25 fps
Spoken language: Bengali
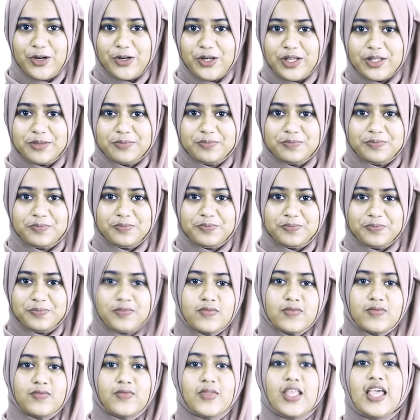হয়
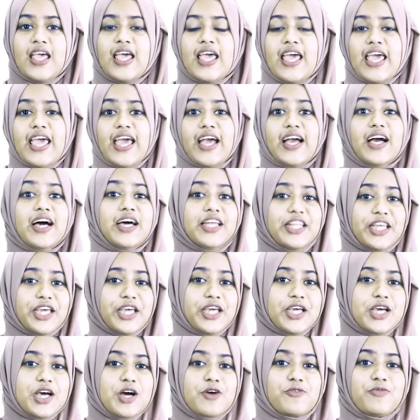এখানে
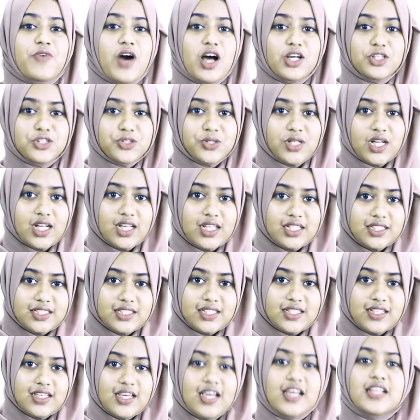
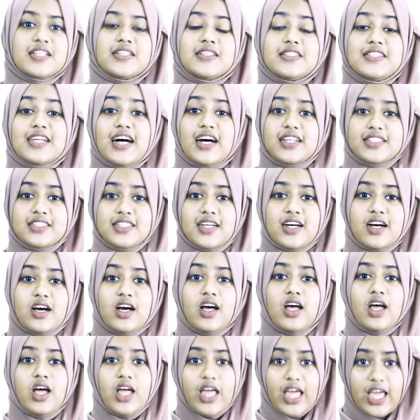ফাংশনালিটি ডাটা
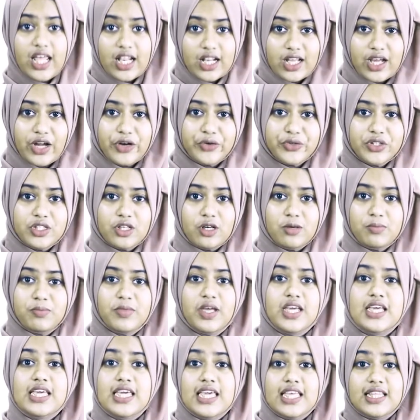অ্যালগারিদম
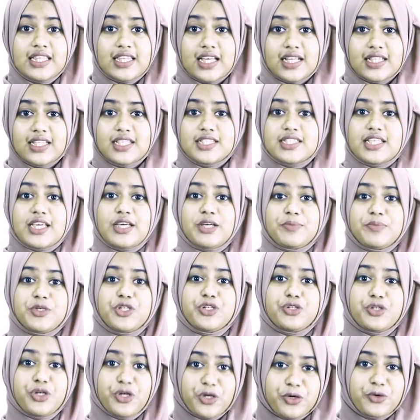ইত্যাদি যে
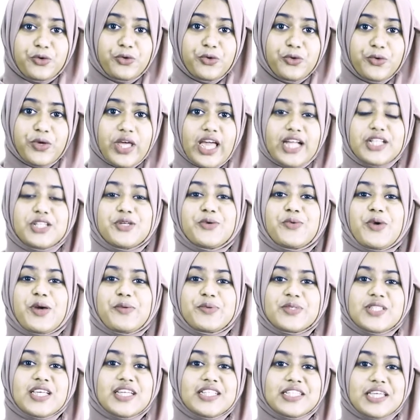বিষয়গুলো একটি
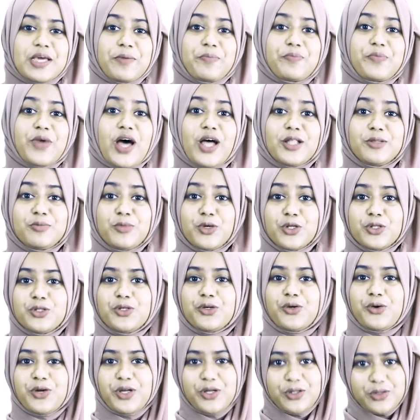ওয়েবসাইটকে প্রাণবন্ধ
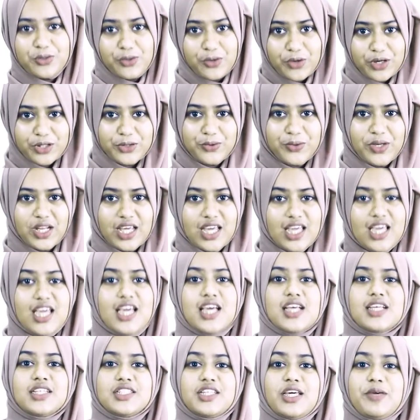করে গড়ে তুলে
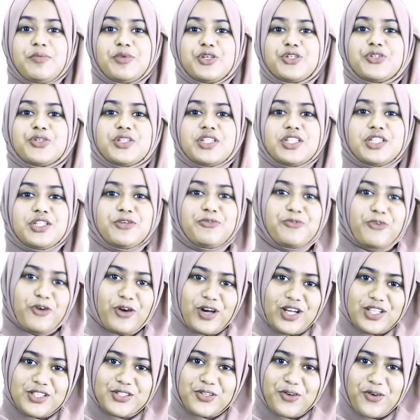সে বিষয়টিতে
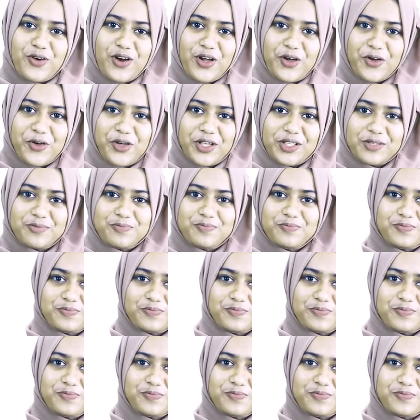ফোকাস করা হয়